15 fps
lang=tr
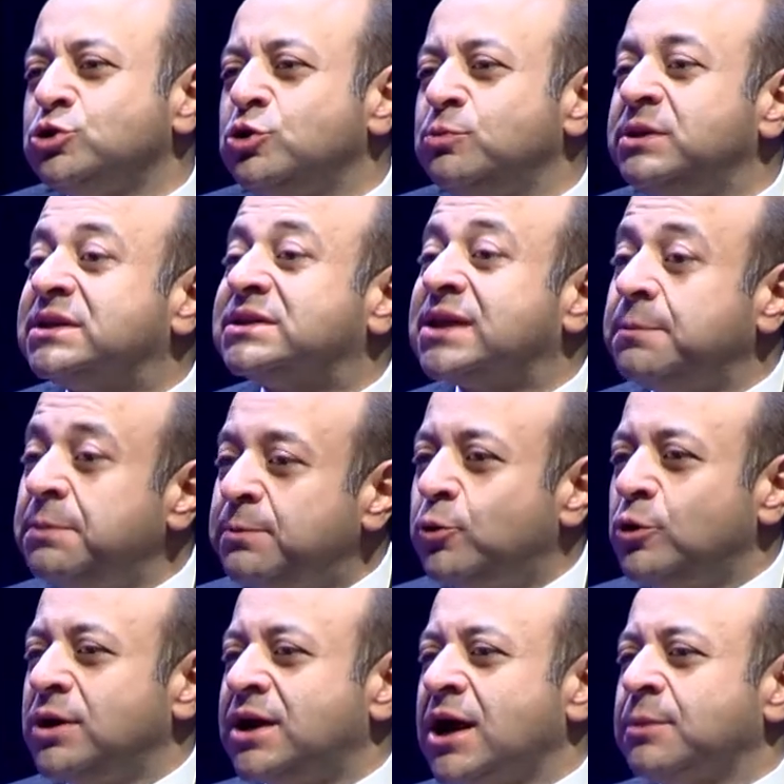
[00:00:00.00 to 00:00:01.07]
Çünkü bir
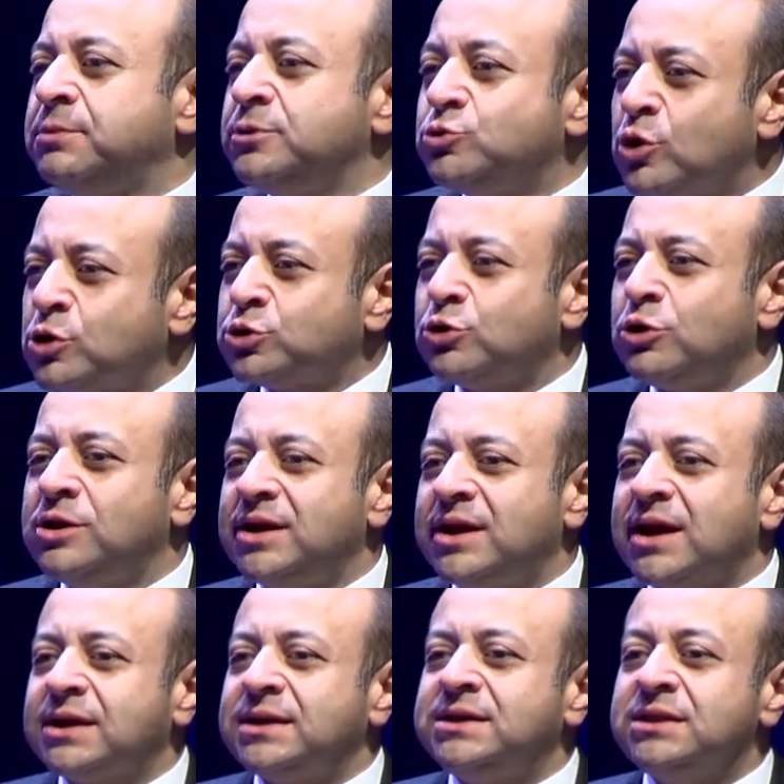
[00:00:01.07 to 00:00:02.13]
tabip olarak, bir doktor
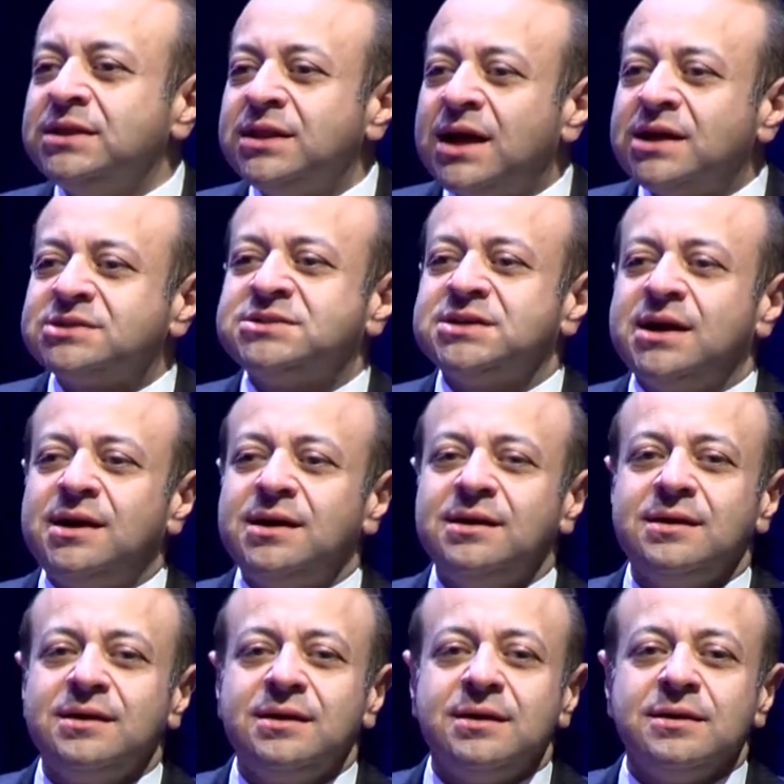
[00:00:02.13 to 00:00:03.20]
olarak yıllarca